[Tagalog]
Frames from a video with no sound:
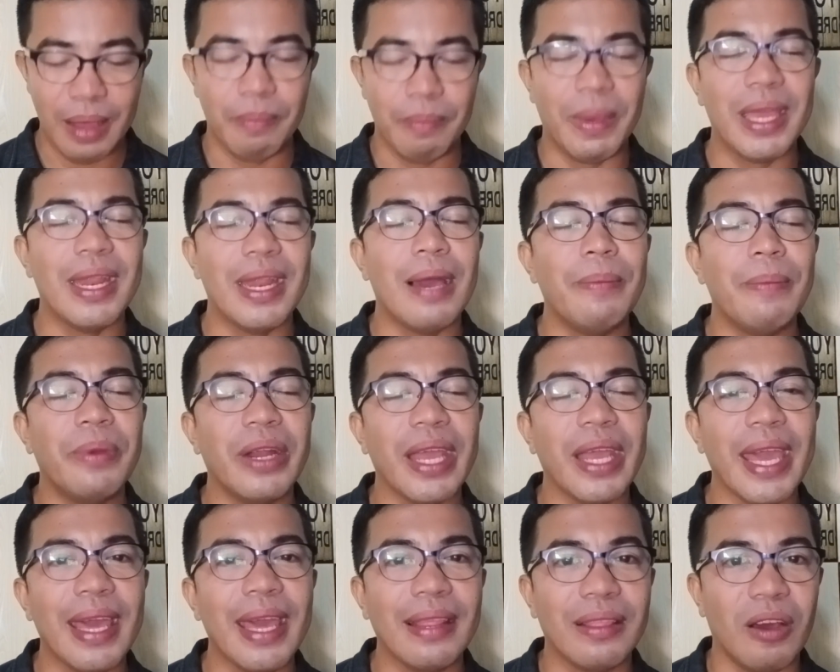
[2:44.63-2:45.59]
My number
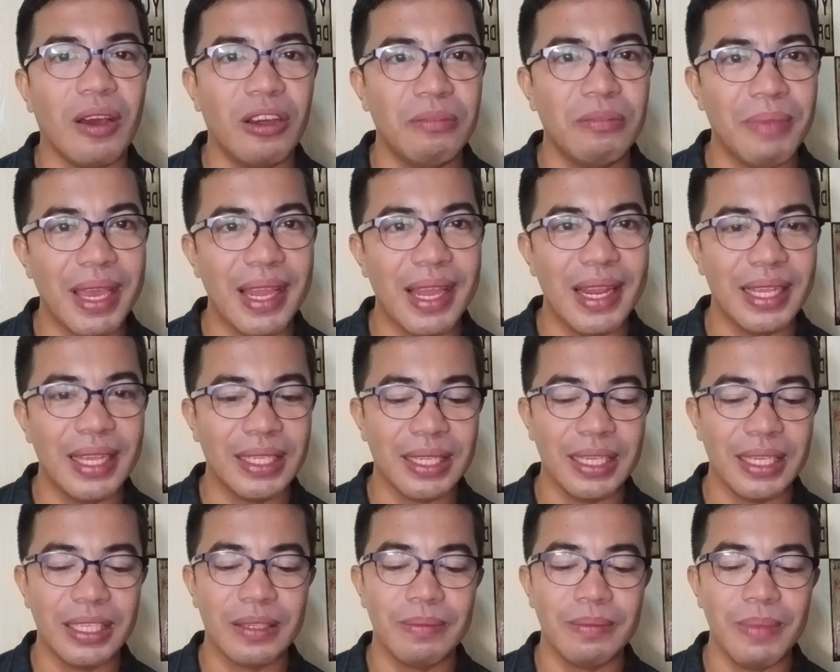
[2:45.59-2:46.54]
8 on my list
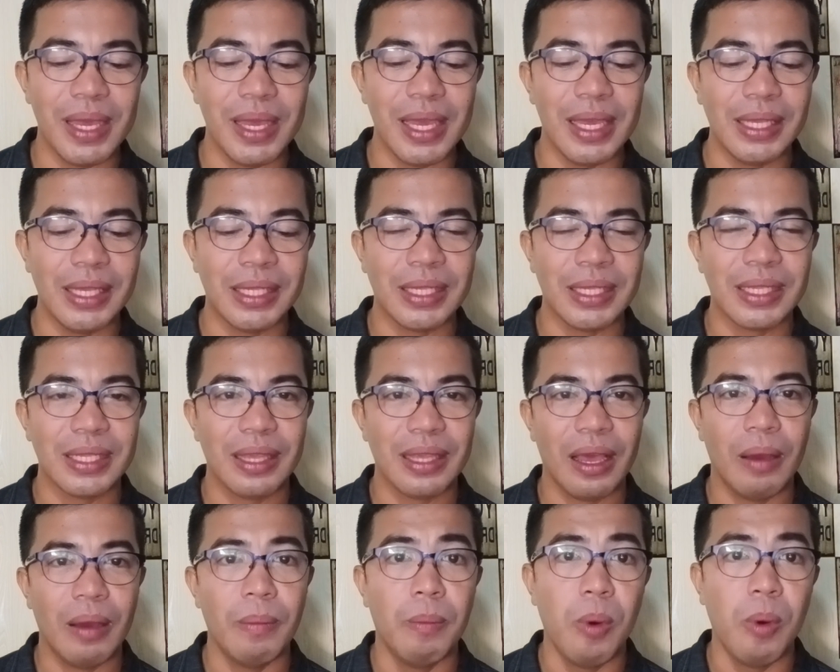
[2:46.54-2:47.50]
is Miss
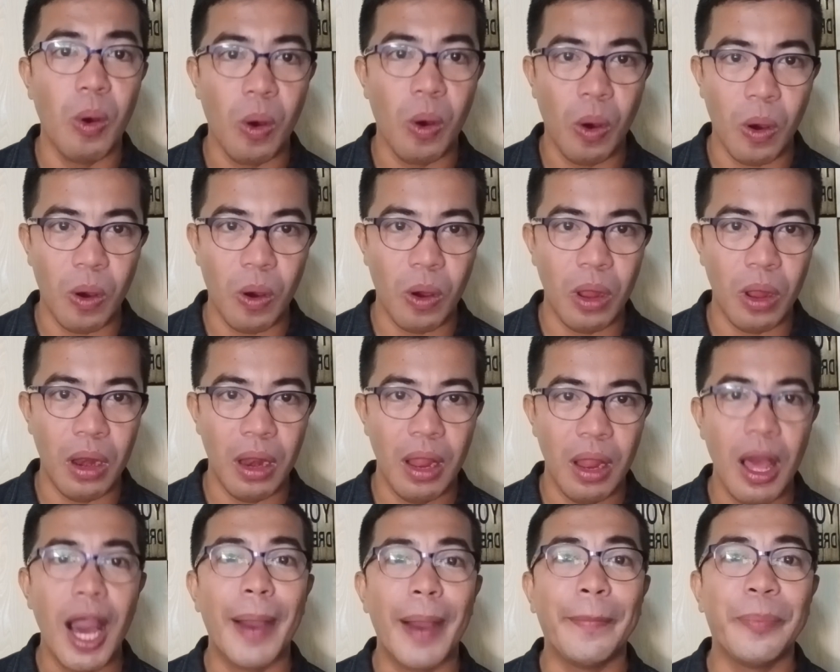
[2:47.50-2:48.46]
Bohol,
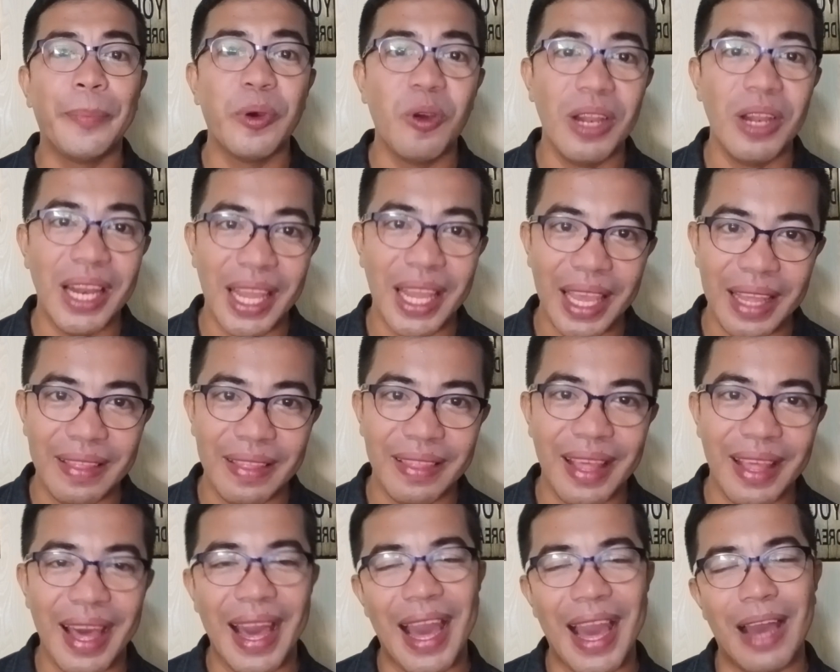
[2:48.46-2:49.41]
Pauline
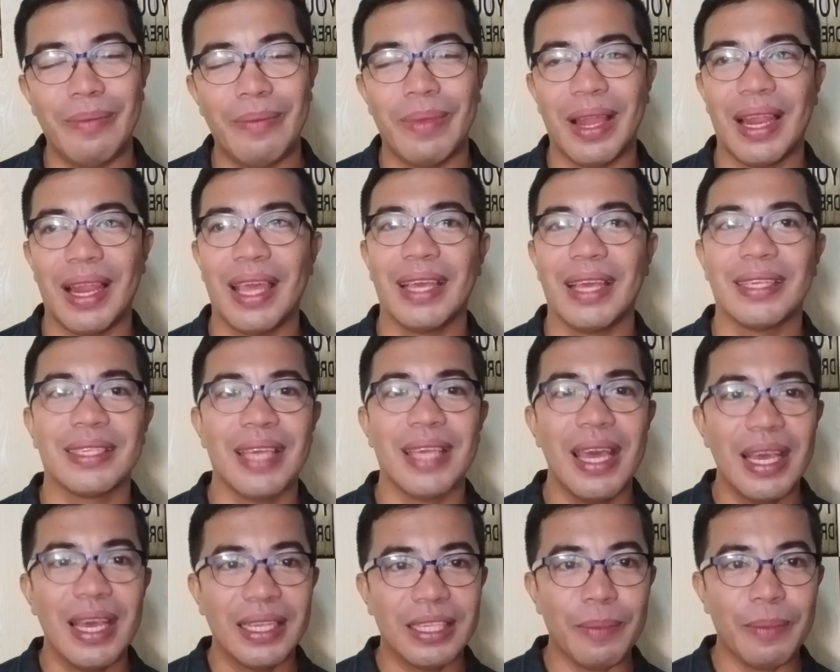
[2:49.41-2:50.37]
Amelex.
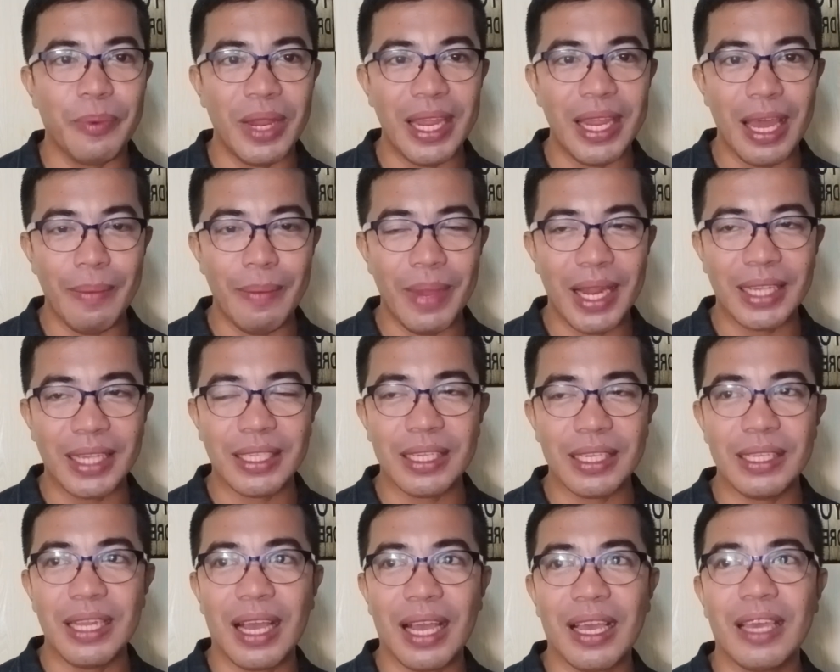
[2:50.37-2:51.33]
Si Pauline Amelex
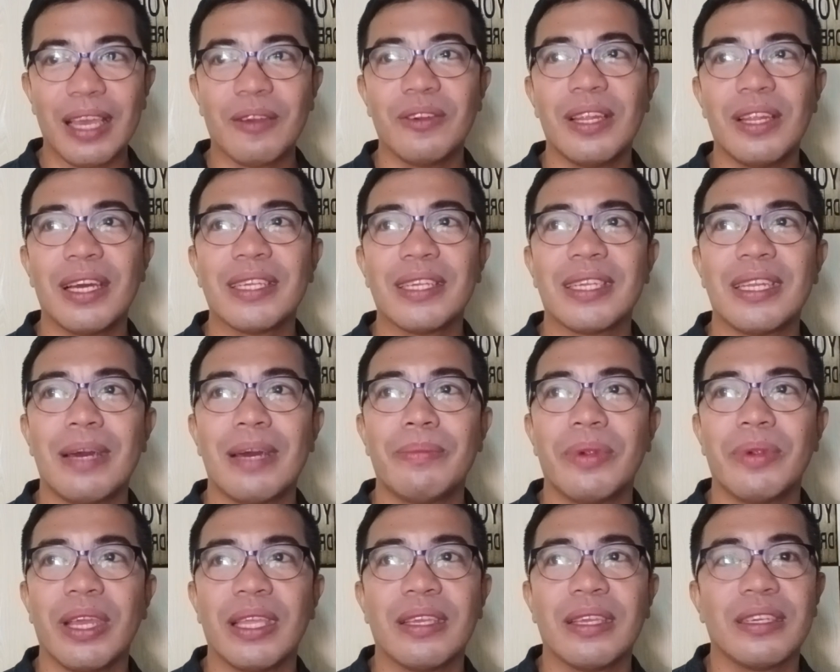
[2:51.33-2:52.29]
nagay ko lang sa
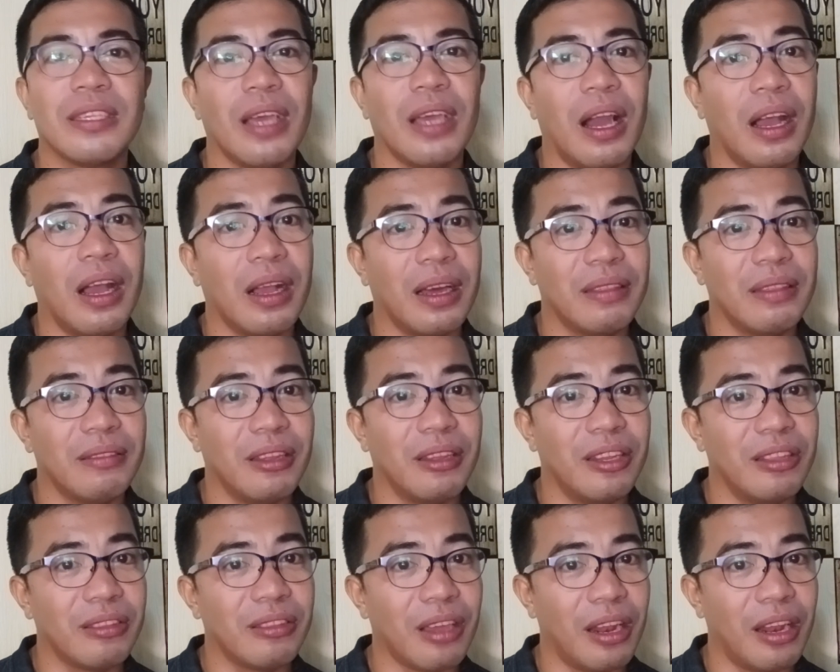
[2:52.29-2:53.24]
number 8 kasi ang ganda
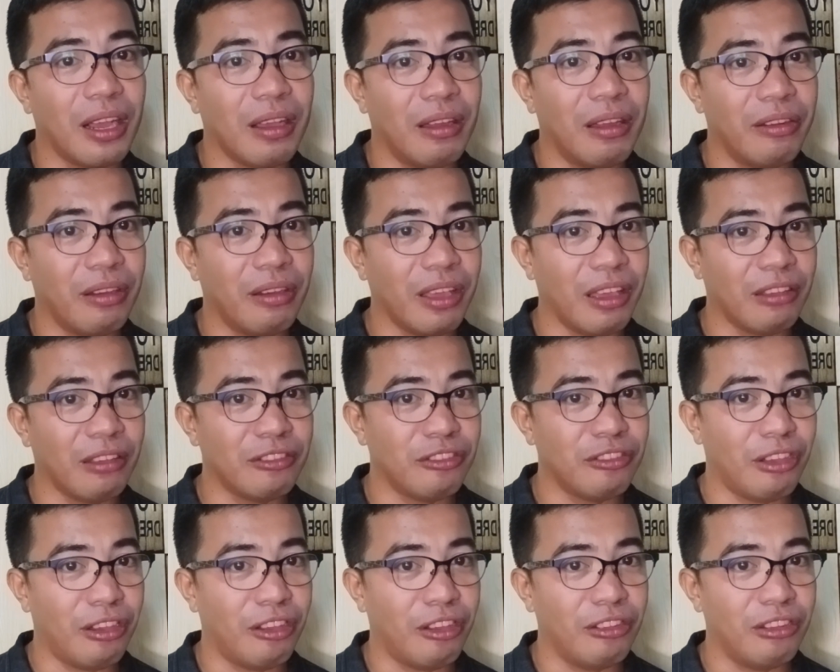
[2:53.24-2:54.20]
din talaga ng
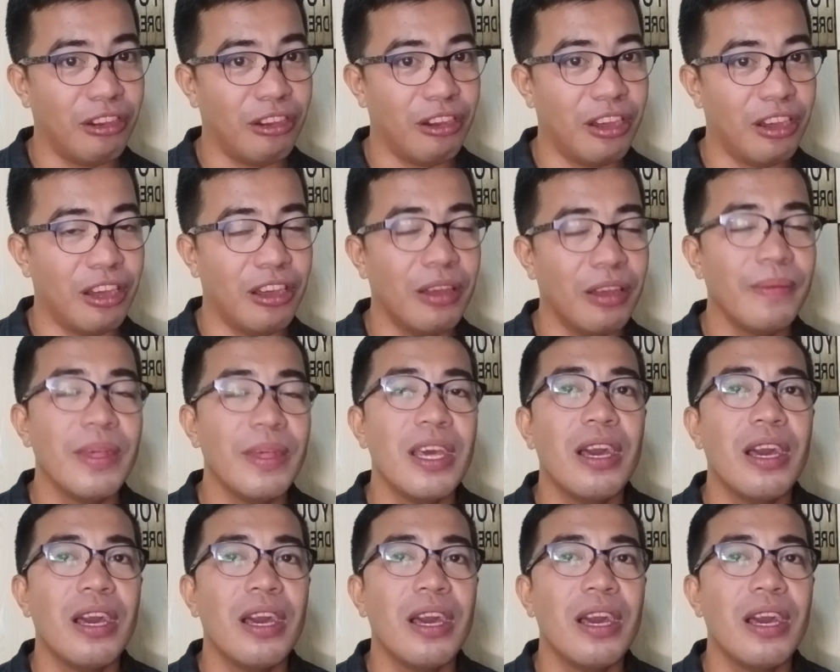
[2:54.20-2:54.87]
eksena.